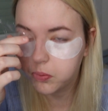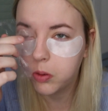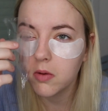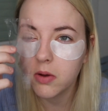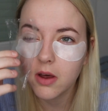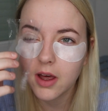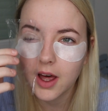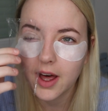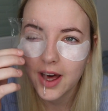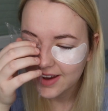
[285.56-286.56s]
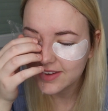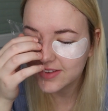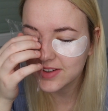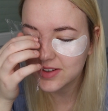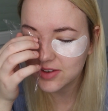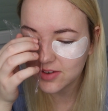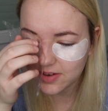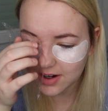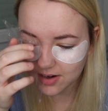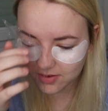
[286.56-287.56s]
du coup on
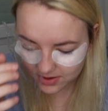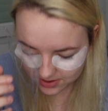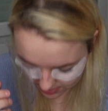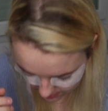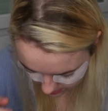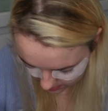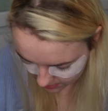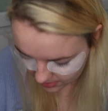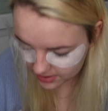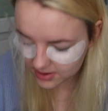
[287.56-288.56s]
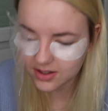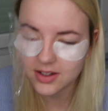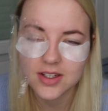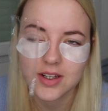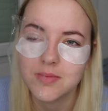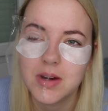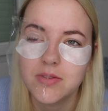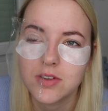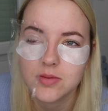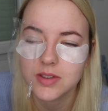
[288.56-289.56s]
va enlever ce truc j'en ai marre
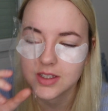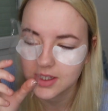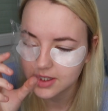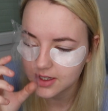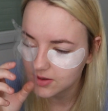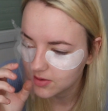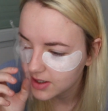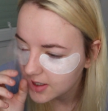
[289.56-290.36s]
franchement c'est très très long